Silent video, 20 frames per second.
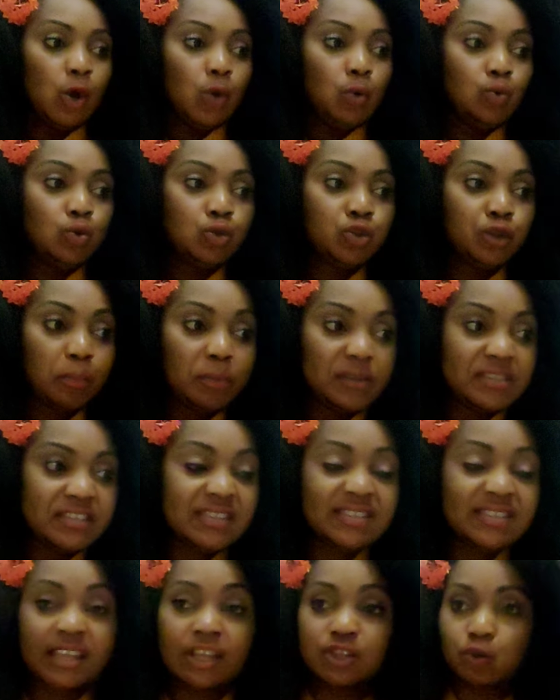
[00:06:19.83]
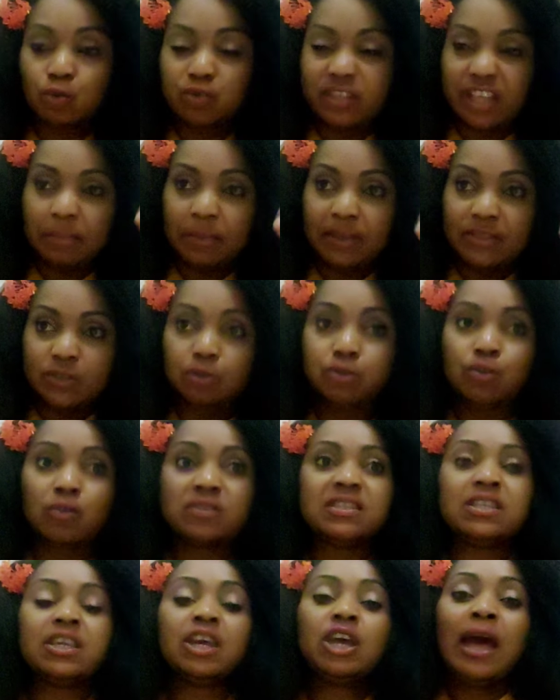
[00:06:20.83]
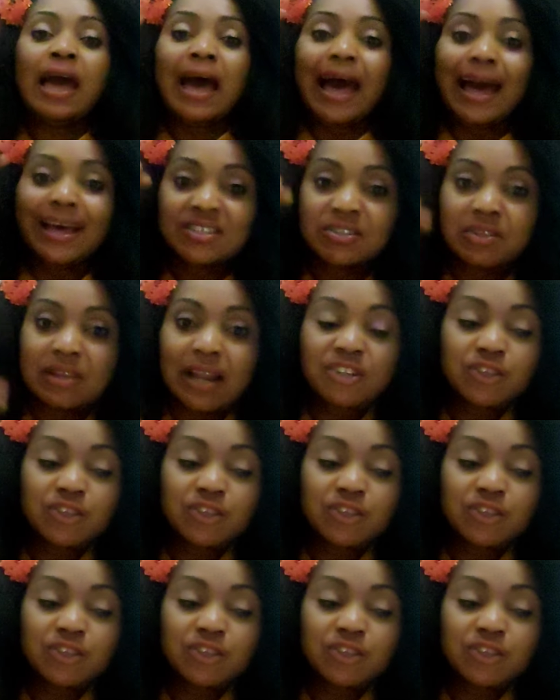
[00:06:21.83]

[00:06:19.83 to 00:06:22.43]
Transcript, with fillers: ou ce petit singe ou cette personne toxique À cela,